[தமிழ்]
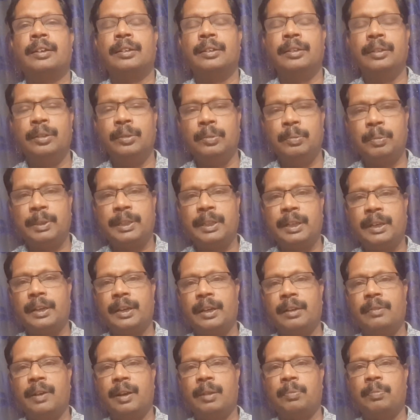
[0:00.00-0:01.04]
இந்து
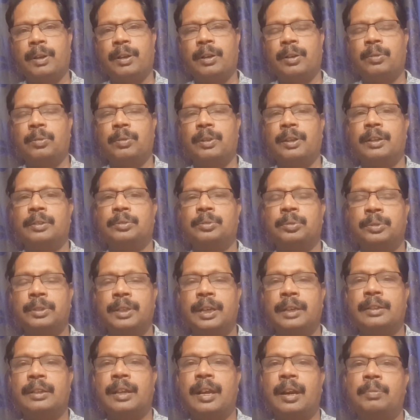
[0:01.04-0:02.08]
பத்திரிகையில் வேலை பார்க்கக்கூடிய
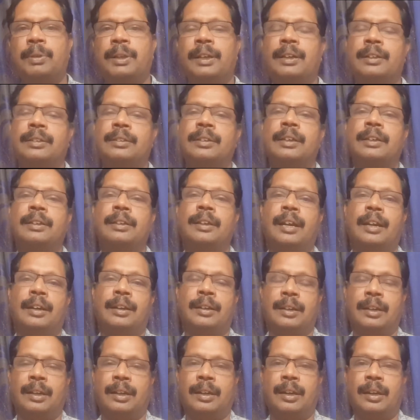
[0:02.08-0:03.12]
சுஜாதா அப்படிங்கிற
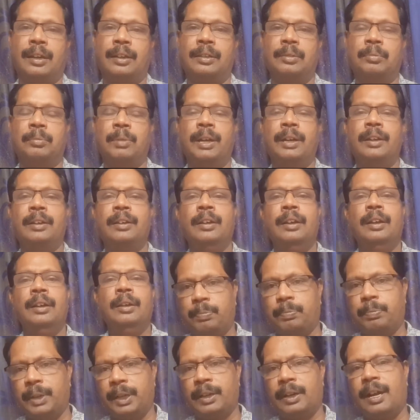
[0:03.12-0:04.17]
செய்தியாளர் கேட்டாங்க இது மாதிரி
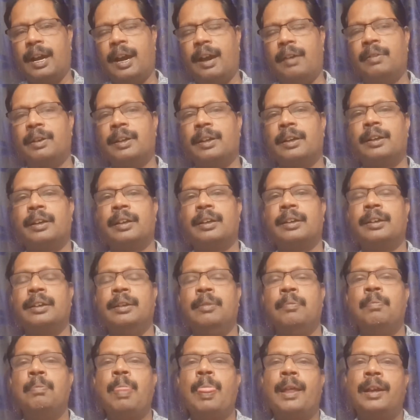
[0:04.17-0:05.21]
பெண் காவலர்களுக்கு
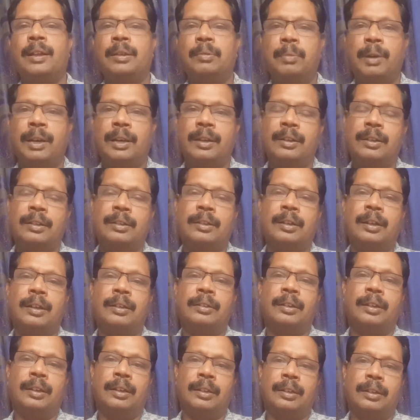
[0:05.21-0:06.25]
இது மாதிரி
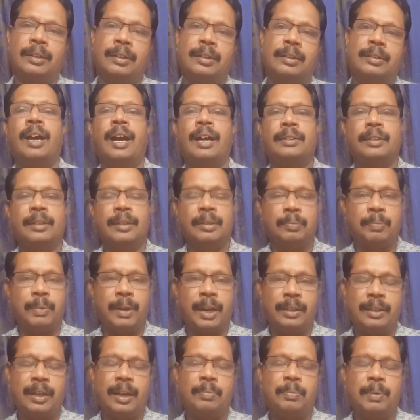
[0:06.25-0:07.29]
அந்த அந்த
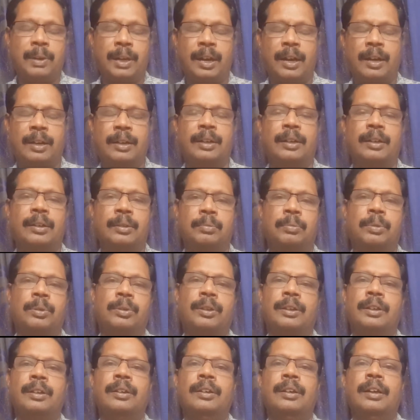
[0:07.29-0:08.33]
பாதுகாப்புக்காக
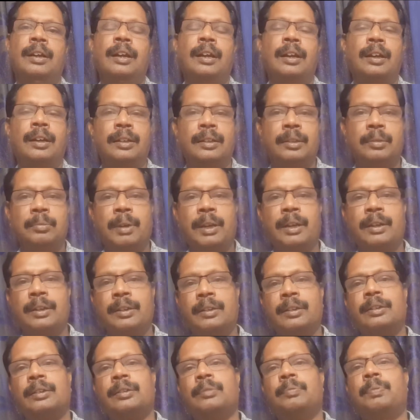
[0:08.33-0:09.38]
நிற்கும்போது இது மாதிரி
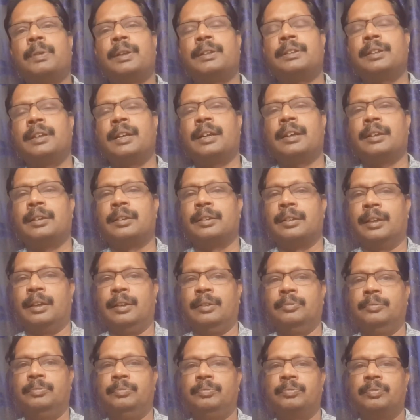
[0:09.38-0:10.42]
பிரச்சனை இருக்குதே
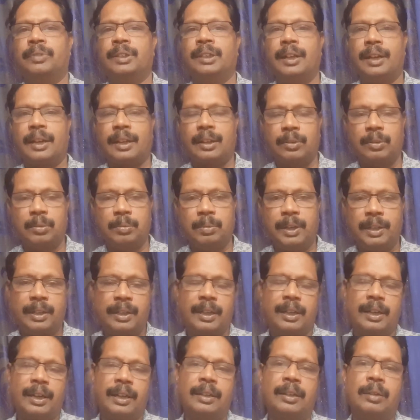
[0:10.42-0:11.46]
இயற்கை
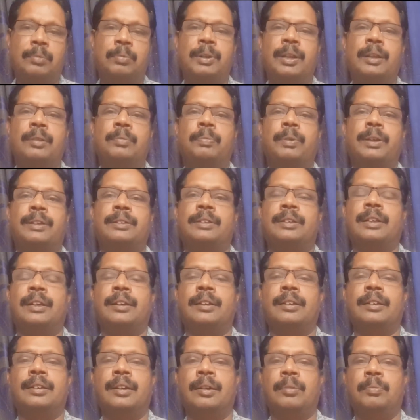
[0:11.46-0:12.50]
உபாதையை கழிக்க முடியாத பிரச்சனை
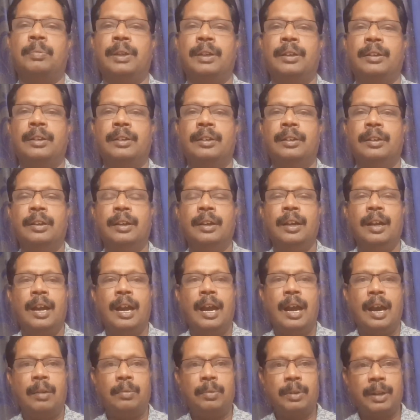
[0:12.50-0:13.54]
இருக்குது அப்படின்னு
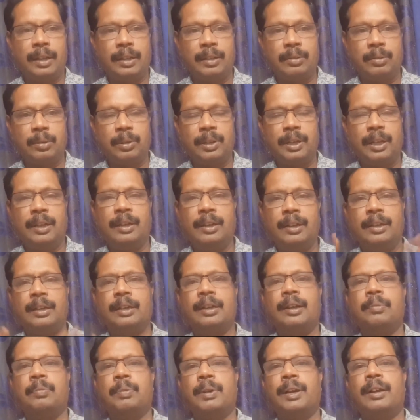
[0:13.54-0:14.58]
அவர் அதை உடனே
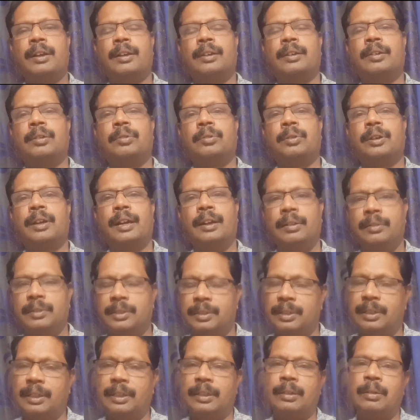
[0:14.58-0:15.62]
என்ன பண்ணார் ஒரு நல்ல
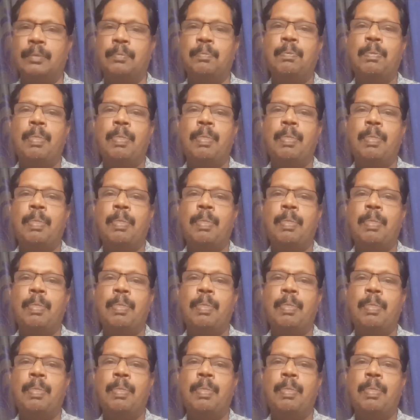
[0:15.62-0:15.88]
விஷயம் அது